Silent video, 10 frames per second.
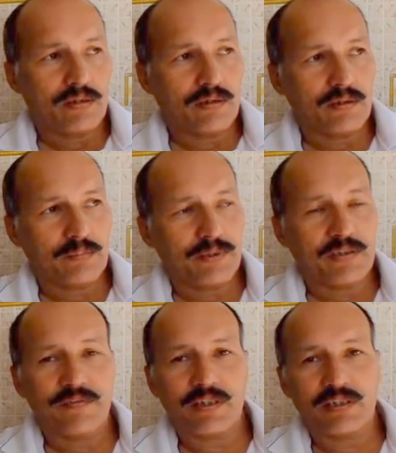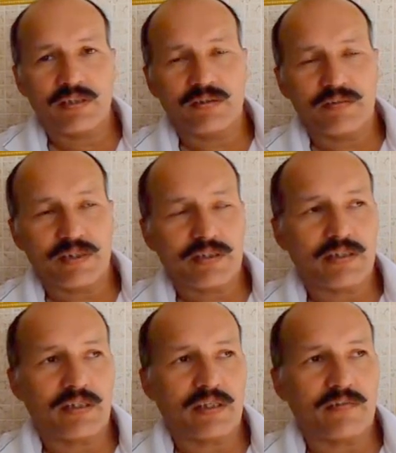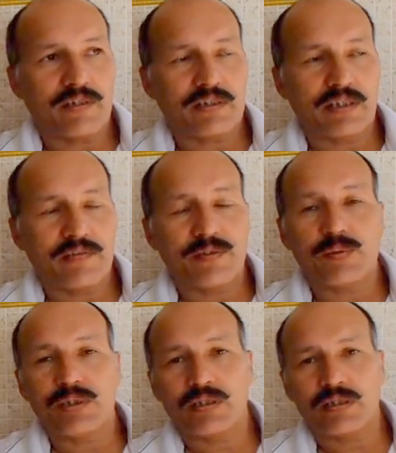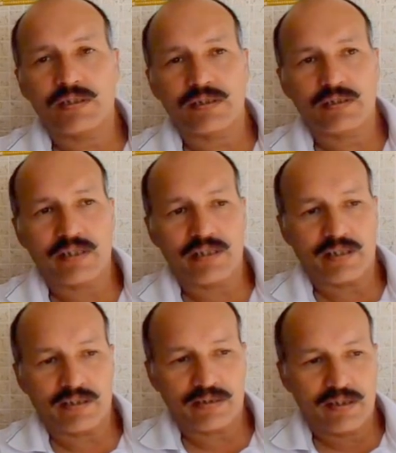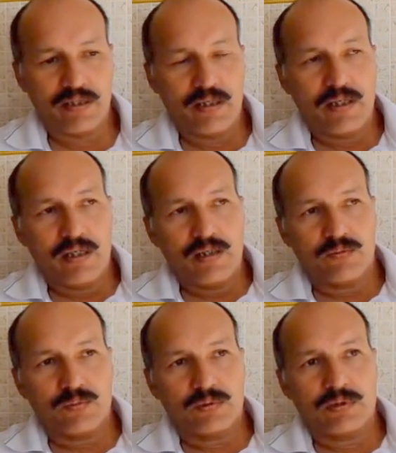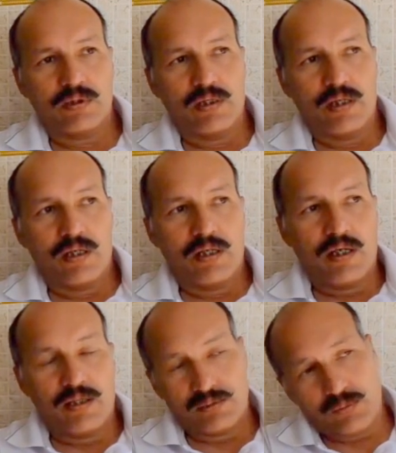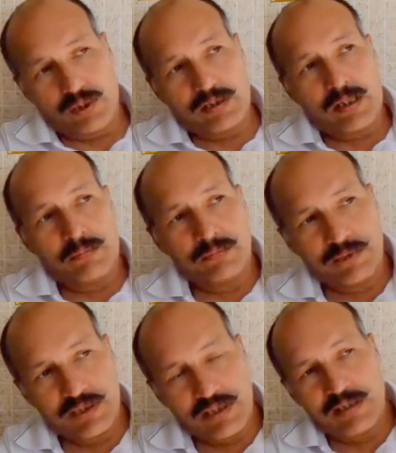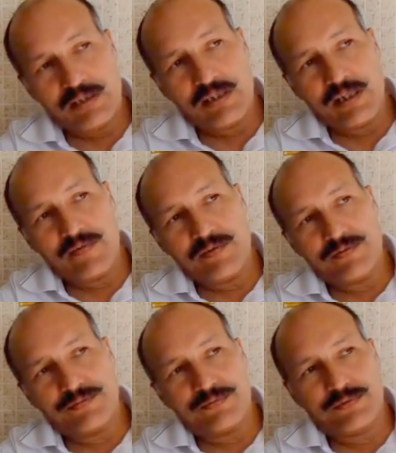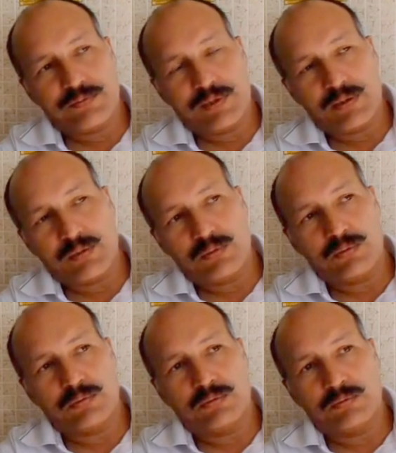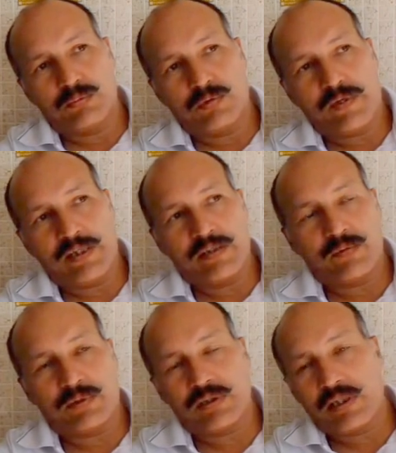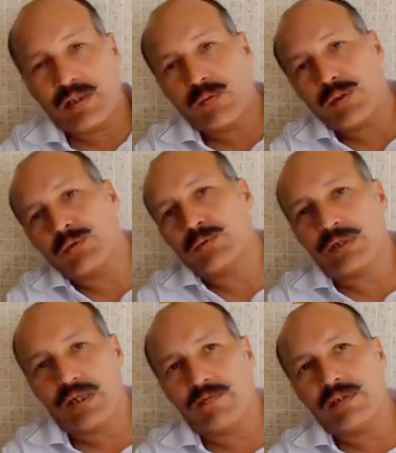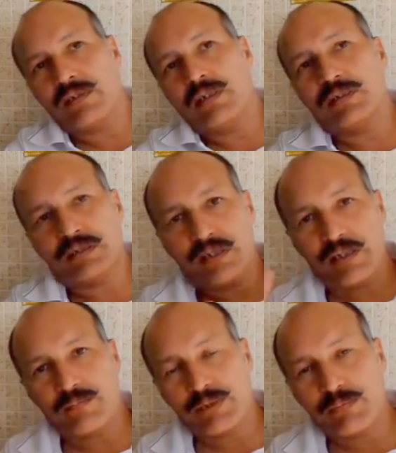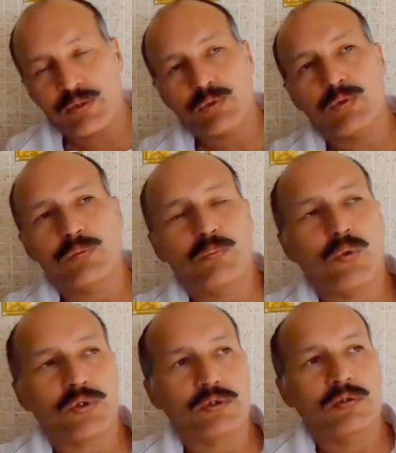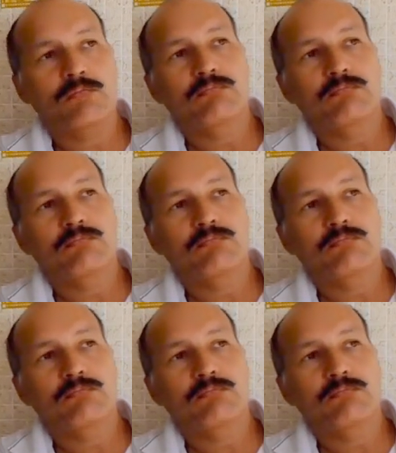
а, подтвердил, наверное, да, говорит. Скорее всего, дело не состоялось. Вот. Ну, а там среди деревьев, смотрю, буквально вот недалеко отсюда виднеется надпись «Морской порт»,